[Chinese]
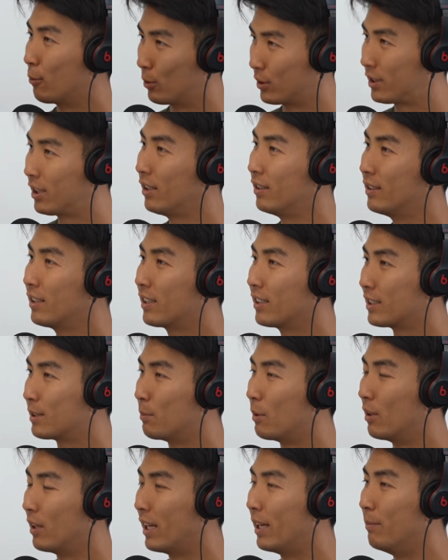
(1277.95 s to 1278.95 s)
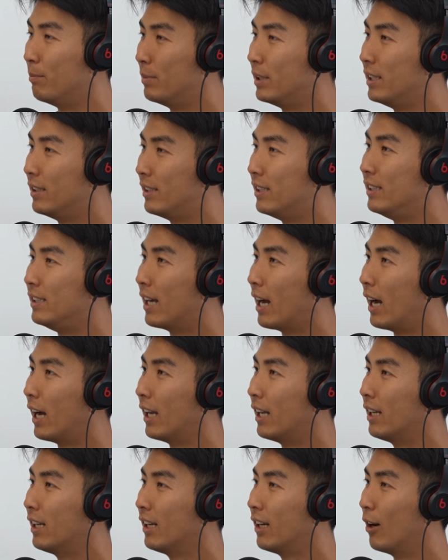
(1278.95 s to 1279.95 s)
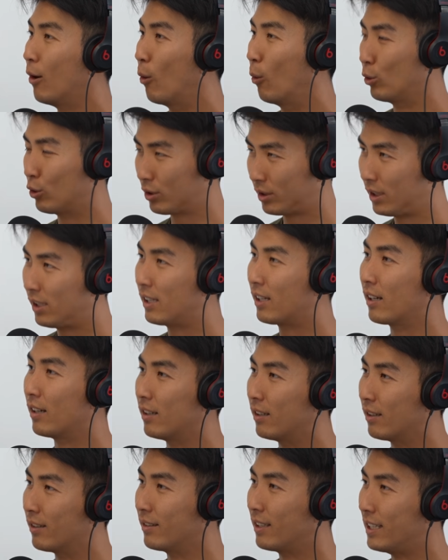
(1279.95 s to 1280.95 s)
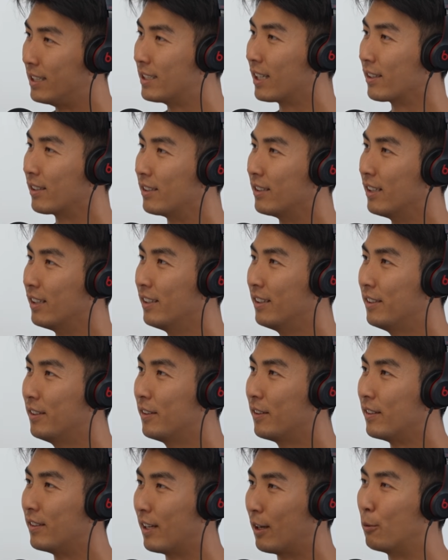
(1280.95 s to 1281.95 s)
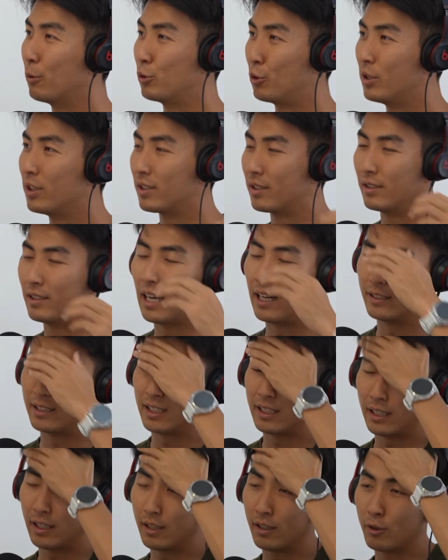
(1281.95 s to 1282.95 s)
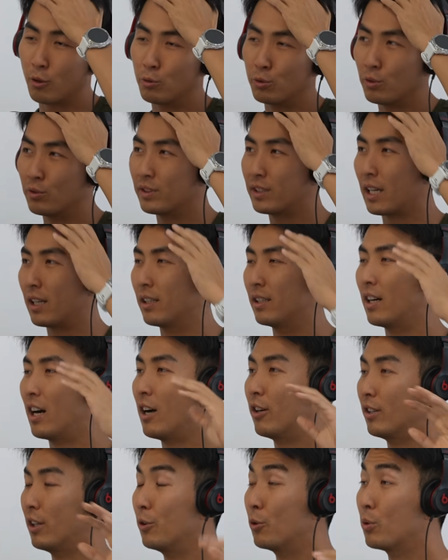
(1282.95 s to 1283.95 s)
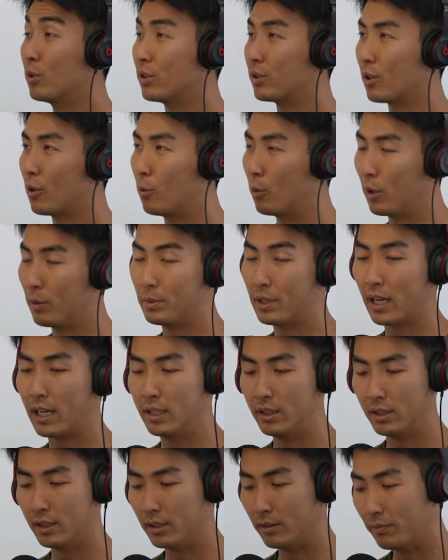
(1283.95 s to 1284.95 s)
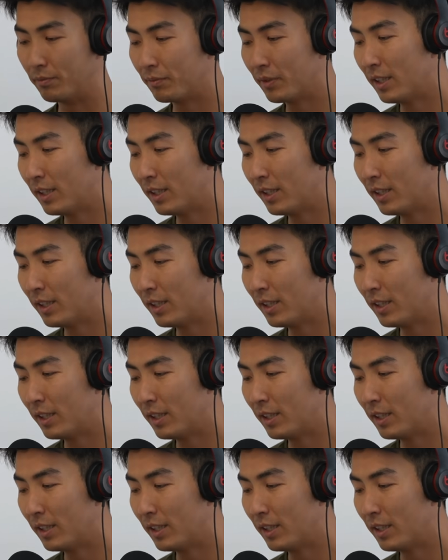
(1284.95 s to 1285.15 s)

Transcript: 我测那个什么 MBTI，我就是一个内向的人。OK，然后我确实啊，在在公众场合啊人多的时候我会比较安静。